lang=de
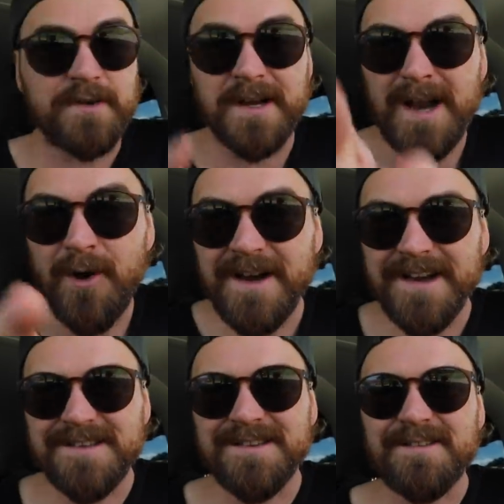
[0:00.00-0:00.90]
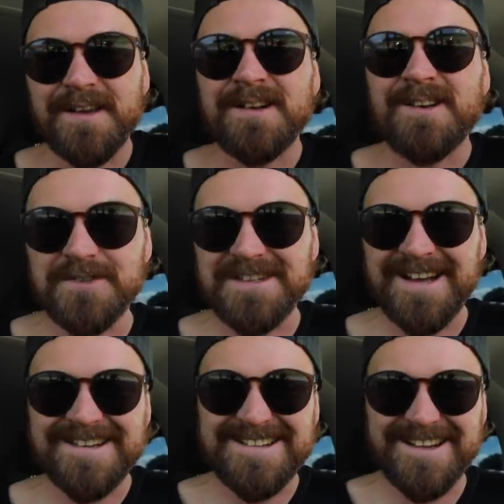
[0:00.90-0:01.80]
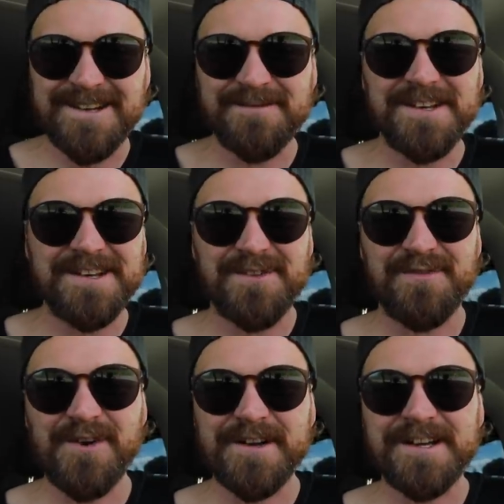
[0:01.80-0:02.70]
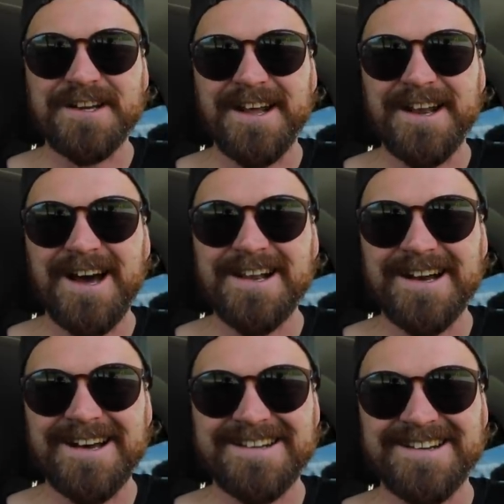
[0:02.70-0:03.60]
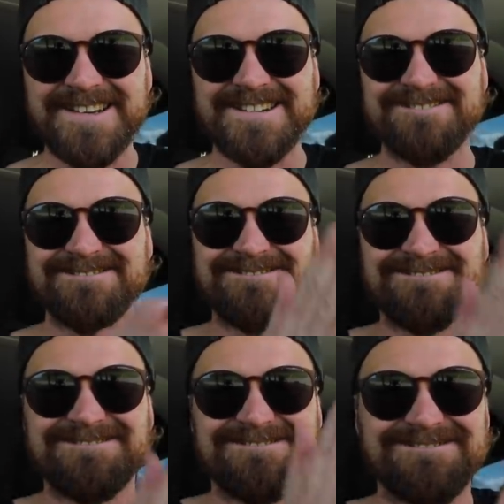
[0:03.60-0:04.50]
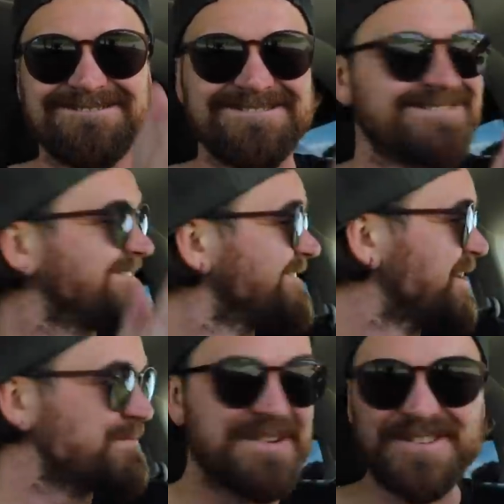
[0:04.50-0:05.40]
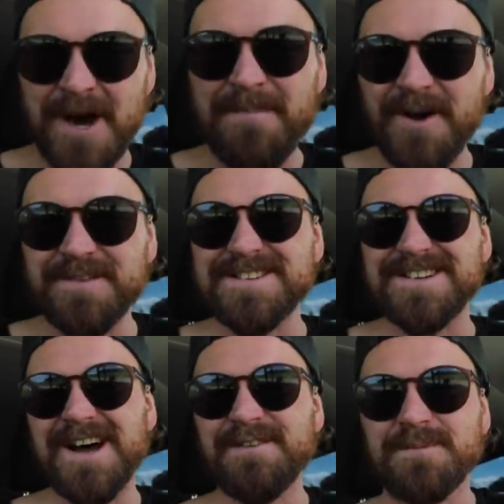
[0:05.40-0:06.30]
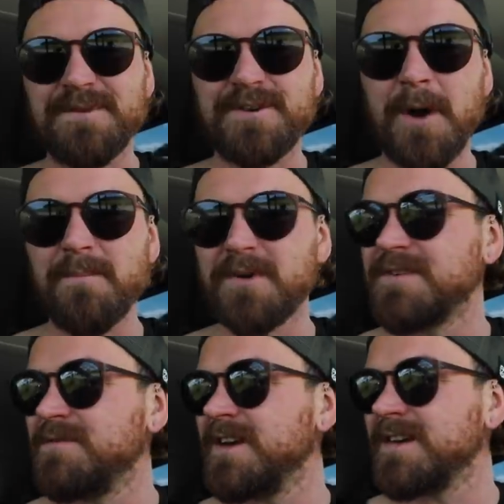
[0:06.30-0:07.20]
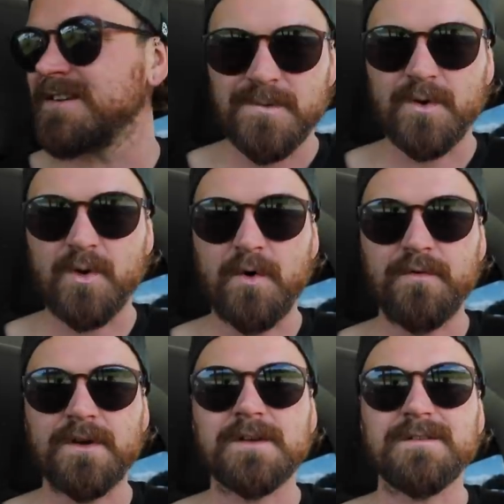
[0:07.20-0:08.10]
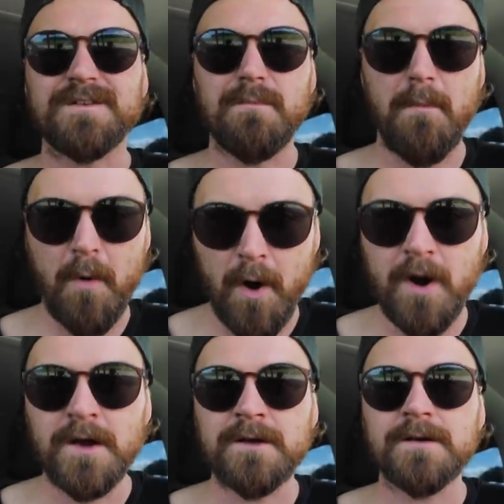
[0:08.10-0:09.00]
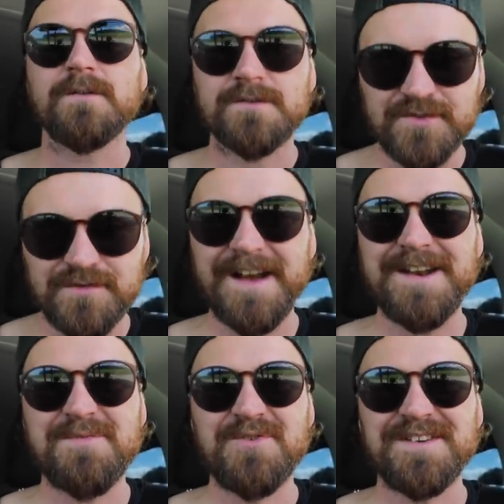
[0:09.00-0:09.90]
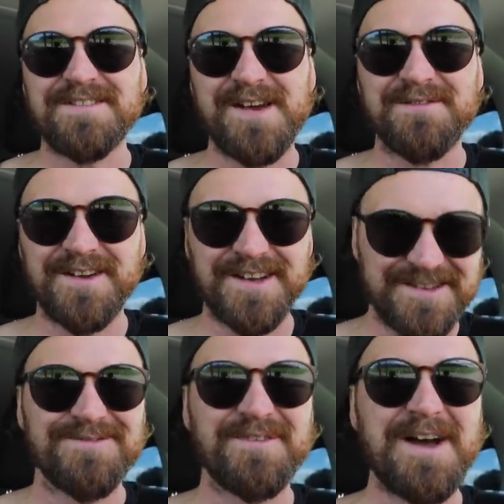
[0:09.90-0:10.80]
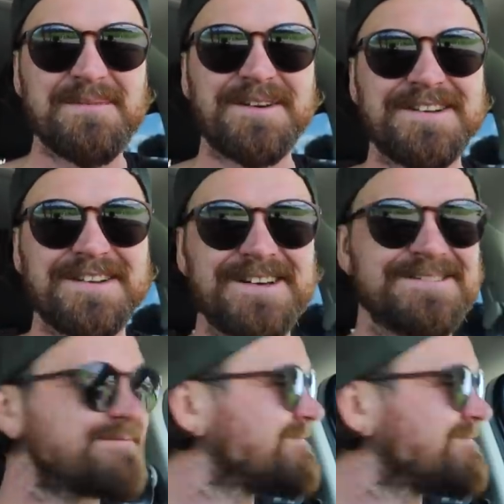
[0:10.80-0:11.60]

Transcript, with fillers: Und genau da geht es jetzt hin und dann drehen wir eine Folge Kanalratten. Ich bin top ausgeschlafen, ich bin top motiviert und hoffe, dass ich morgen schweinemüde sein werde. Wir arbeiten dran.